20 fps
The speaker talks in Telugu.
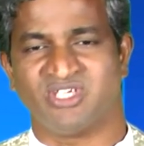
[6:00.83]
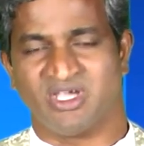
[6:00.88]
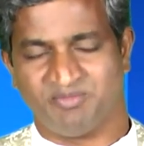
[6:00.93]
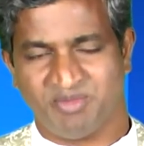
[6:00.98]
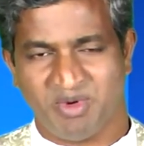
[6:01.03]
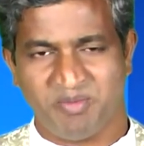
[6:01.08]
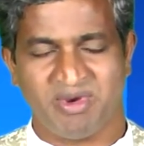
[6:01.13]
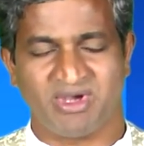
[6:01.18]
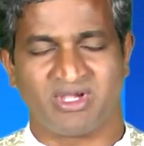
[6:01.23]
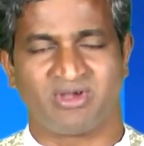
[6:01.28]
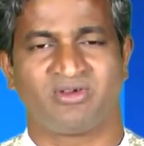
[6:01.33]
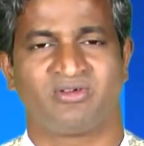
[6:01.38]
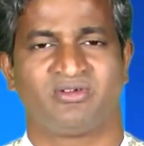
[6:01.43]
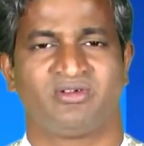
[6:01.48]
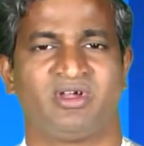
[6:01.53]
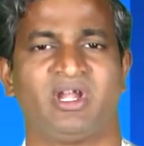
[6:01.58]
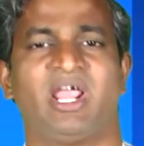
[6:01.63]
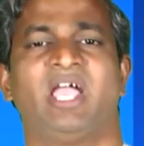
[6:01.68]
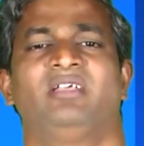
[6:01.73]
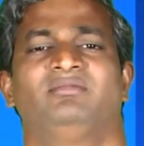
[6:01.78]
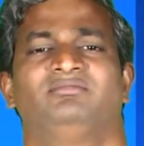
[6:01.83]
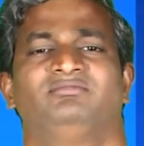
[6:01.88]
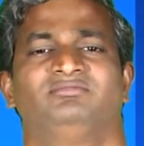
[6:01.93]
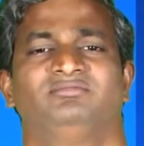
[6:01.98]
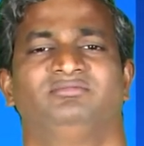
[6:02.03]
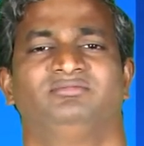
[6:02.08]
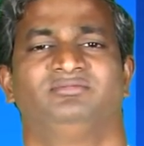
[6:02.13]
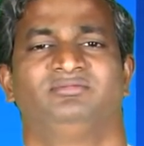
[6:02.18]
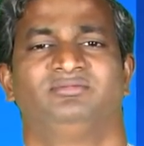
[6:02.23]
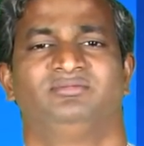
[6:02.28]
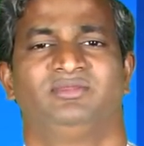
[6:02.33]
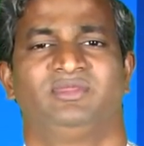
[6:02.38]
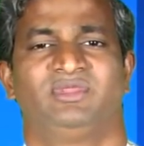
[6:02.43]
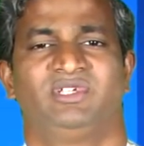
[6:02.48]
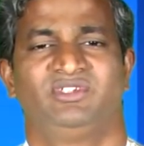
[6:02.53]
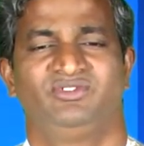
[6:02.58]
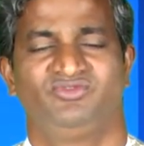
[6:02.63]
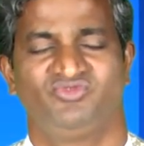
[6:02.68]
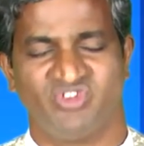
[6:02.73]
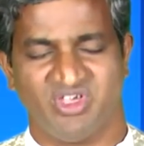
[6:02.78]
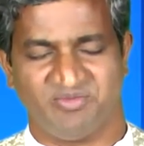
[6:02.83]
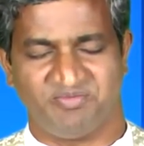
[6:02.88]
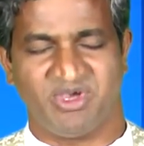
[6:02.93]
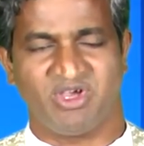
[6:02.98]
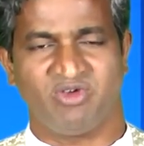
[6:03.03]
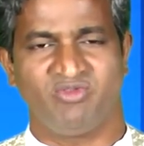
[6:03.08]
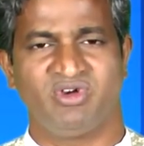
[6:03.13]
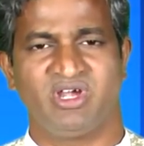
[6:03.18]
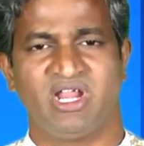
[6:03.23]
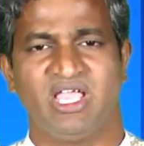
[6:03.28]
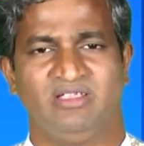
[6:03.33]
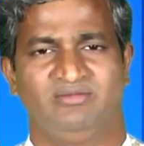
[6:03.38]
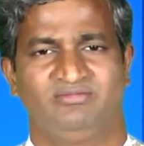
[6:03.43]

చెప్పపెట్టకుండా చెప్పకుండా